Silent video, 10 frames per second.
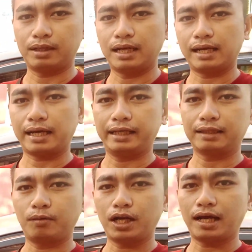man lang kahit
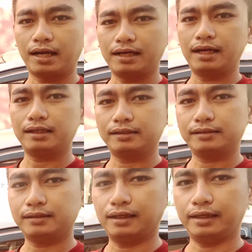na walang handa.
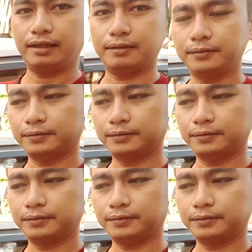Ayan.